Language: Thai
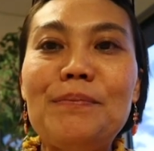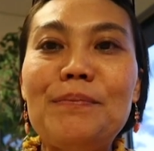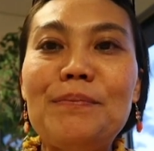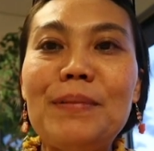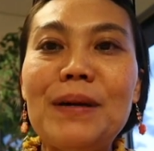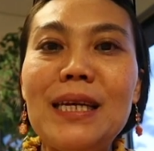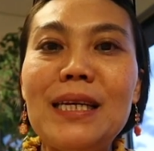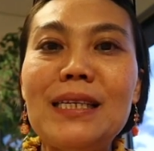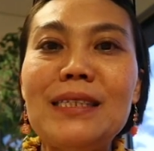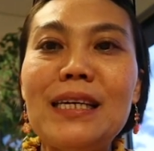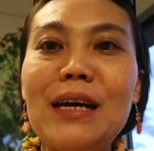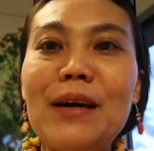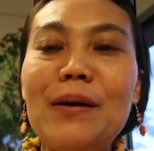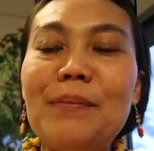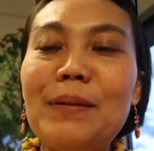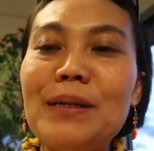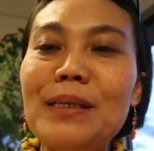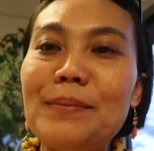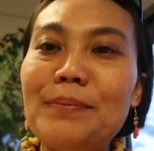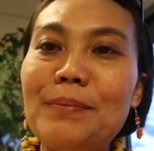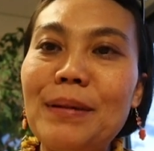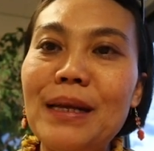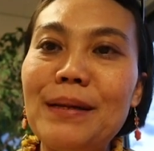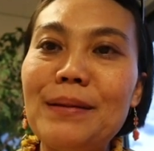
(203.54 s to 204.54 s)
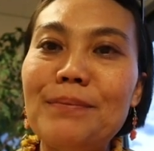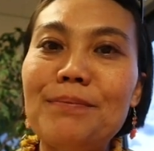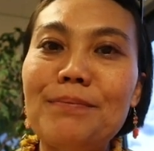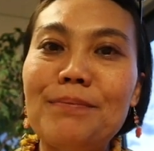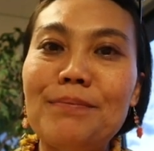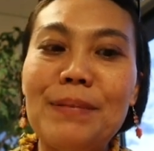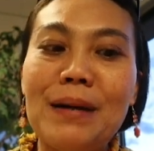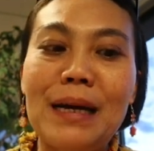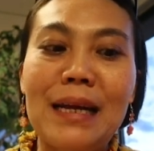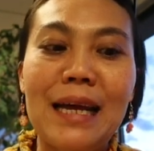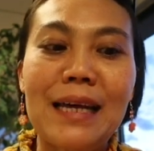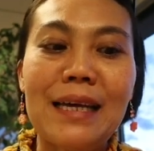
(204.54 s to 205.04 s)
ไปเรื่อยว่ามันจะเป็น
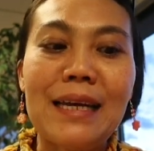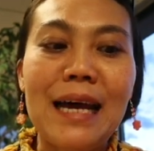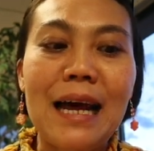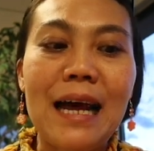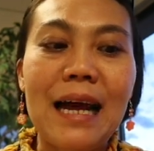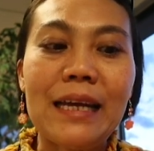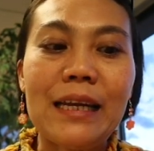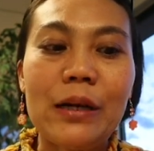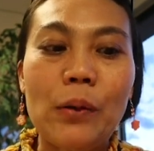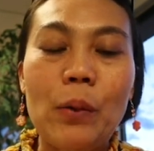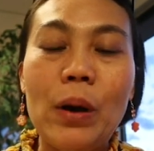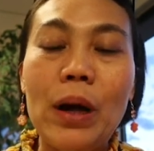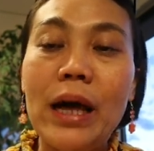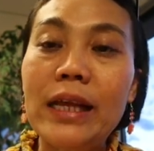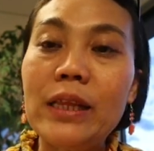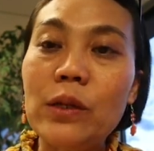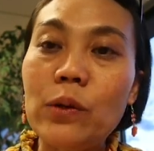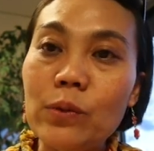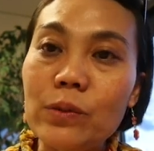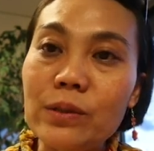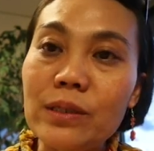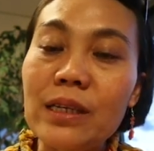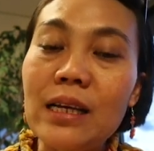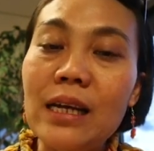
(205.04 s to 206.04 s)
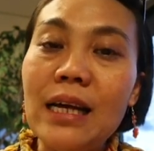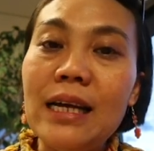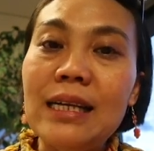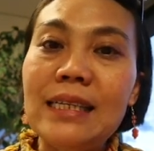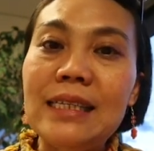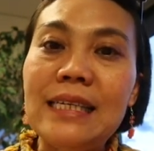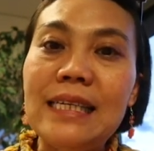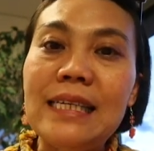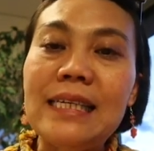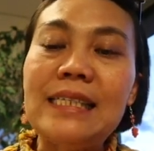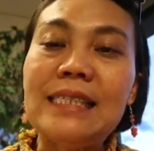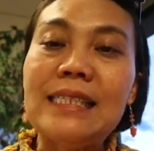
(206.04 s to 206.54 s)
อะไรได้แต่ว่าไอ้ตรง
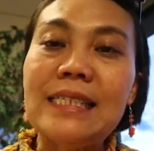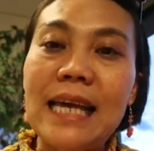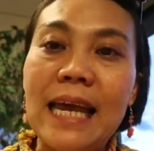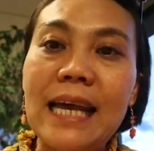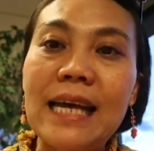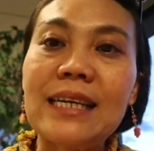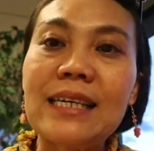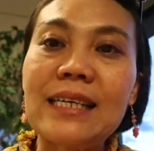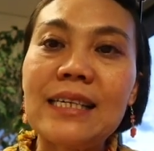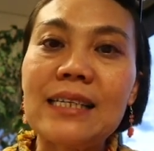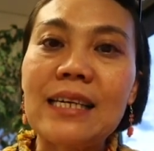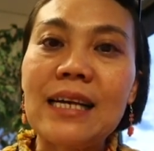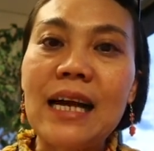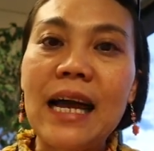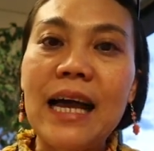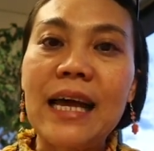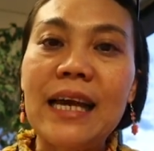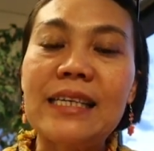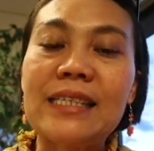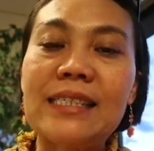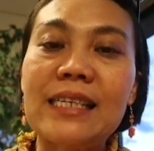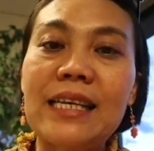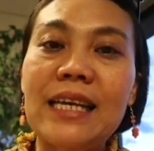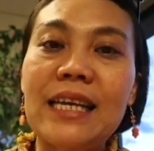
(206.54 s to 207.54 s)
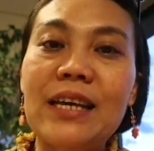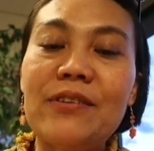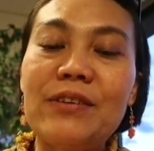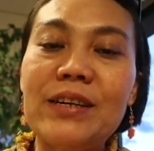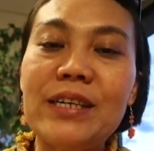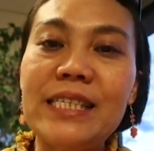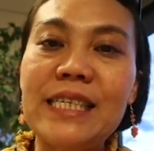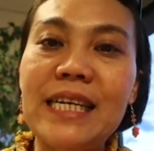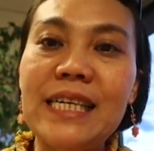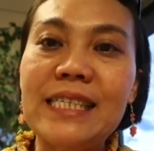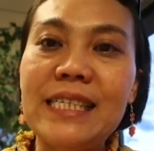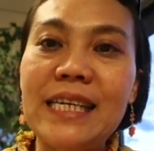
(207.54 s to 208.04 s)
ที่เช็คไอ้
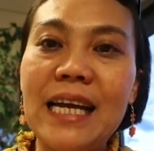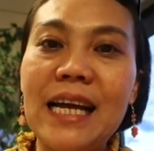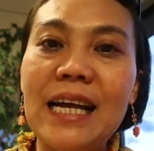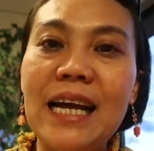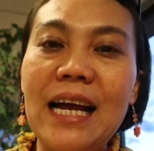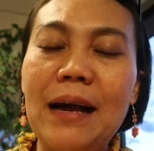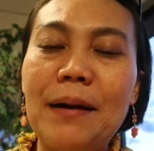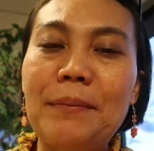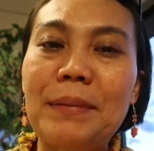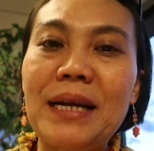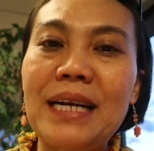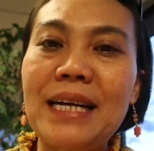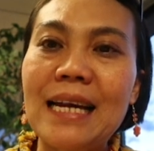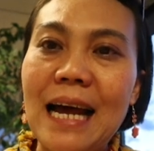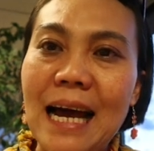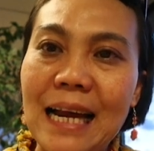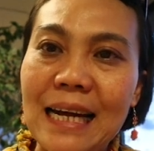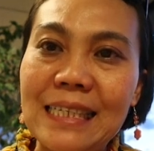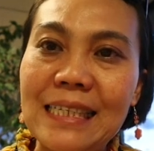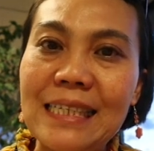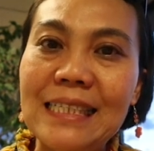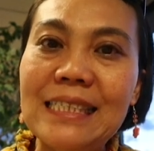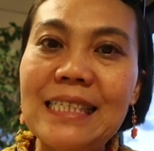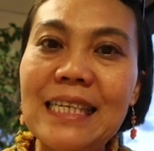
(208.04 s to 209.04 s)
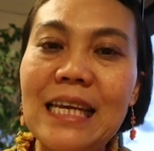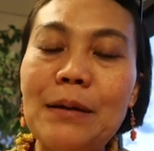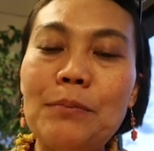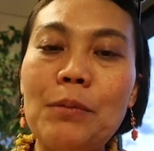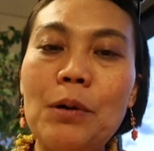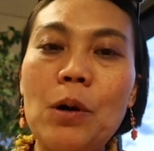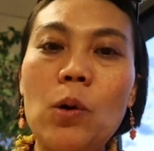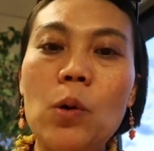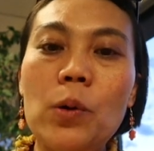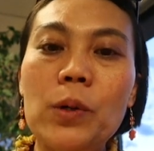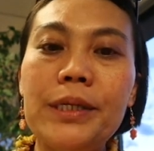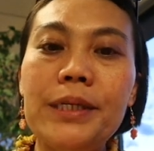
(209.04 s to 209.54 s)
security check อ่ะมันนานจริงๆเพ
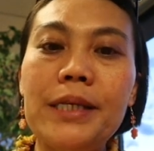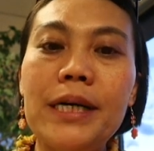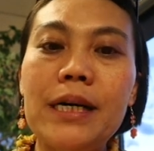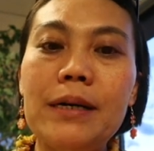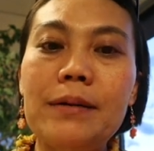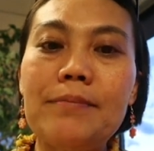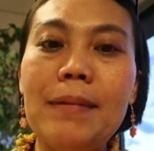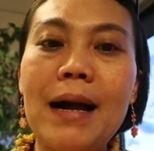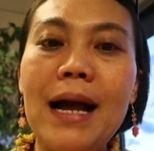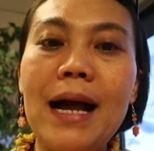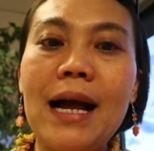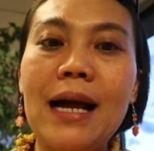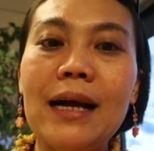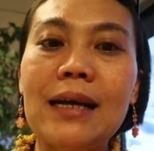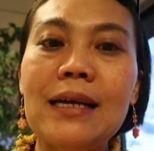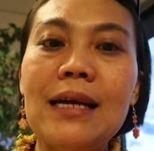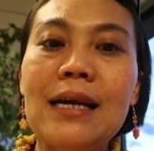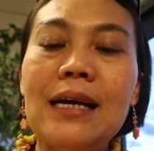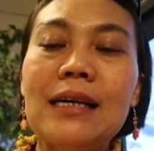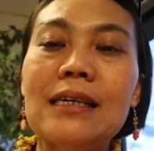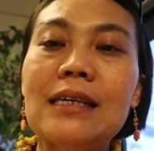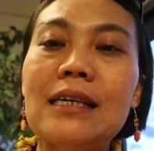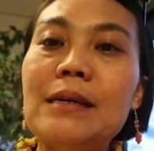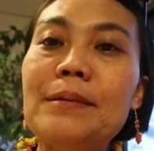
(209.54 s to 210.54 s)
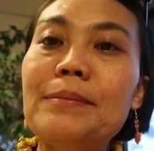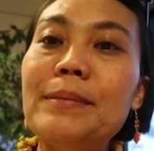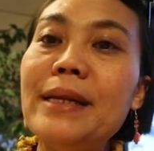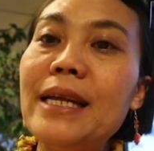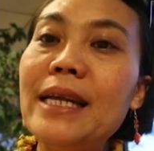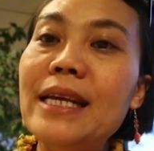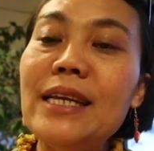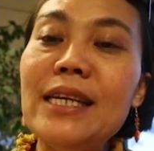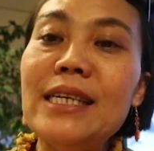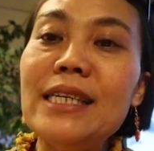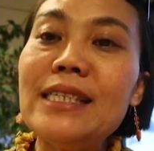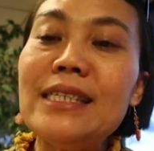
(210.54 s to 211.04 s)
ราะคนเยอะมาก คือไม่
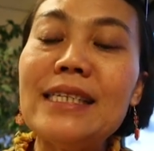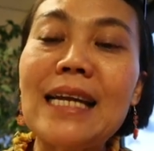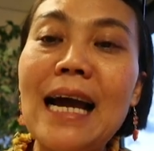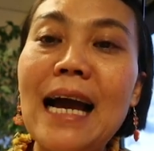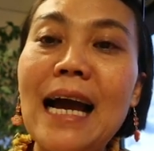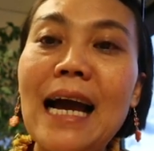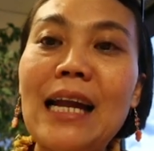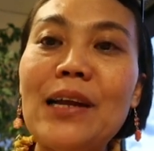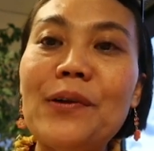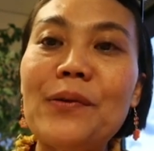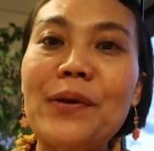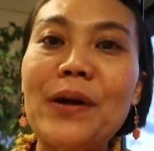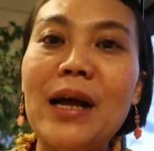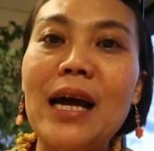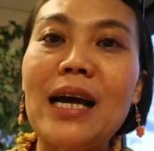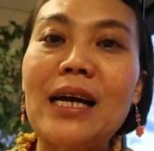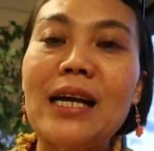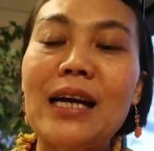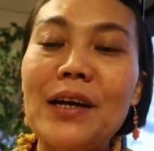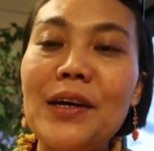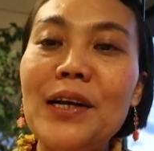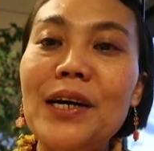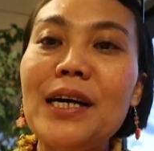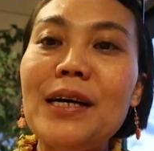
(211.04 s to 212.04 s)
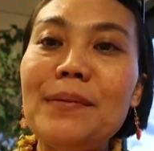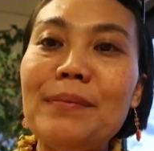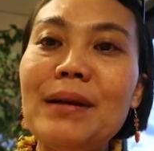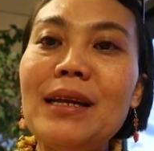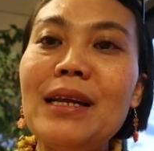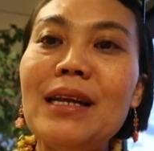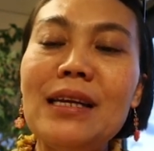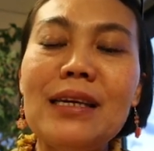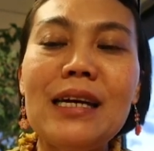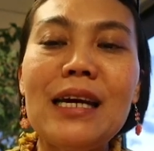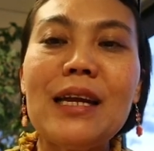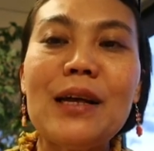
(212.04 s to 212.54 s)
ได้ยืนนานหรอกนะ ก็เดินไป
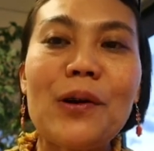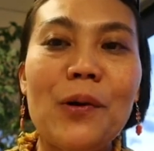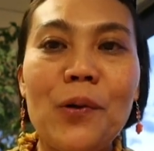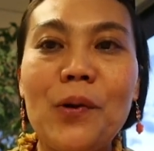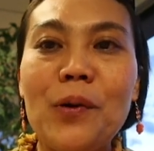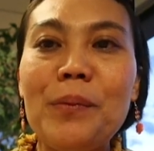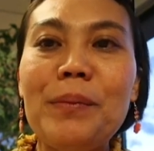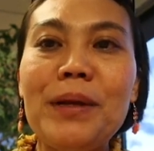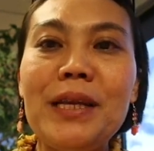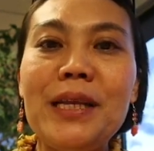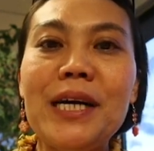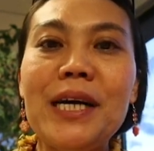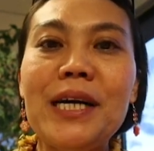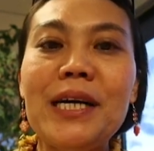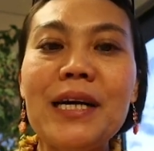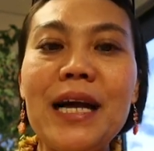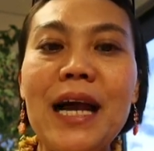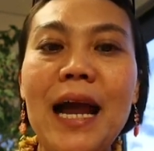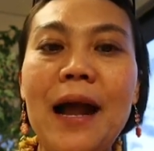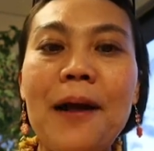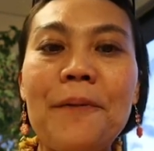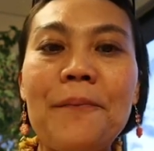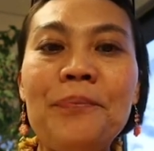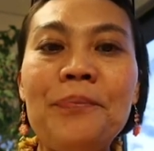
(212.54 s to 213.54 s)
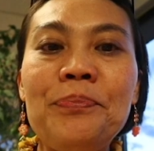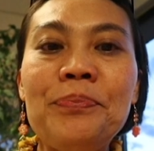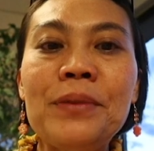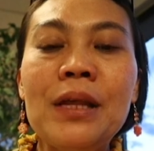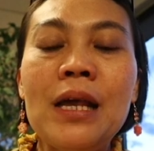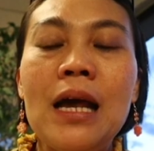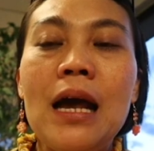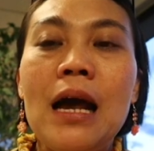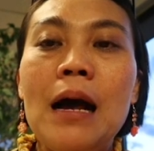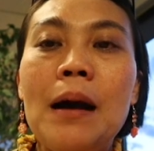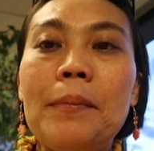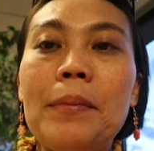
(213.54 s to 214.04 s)
เรื่อยๆ แต่คนมันเยอะไง
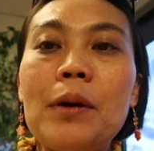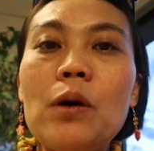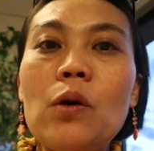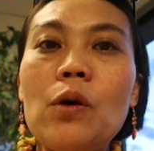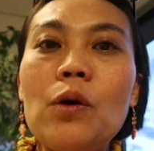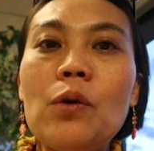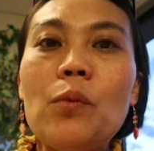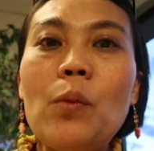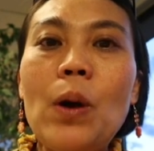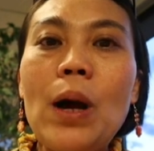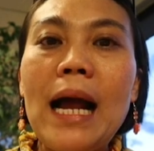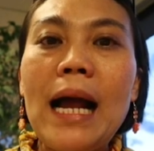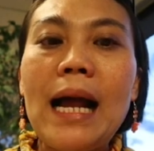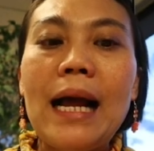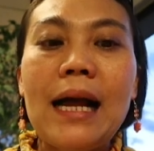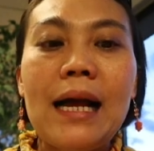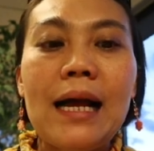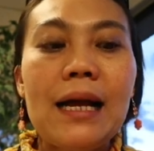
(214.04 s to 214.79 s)
ปรากฏว่า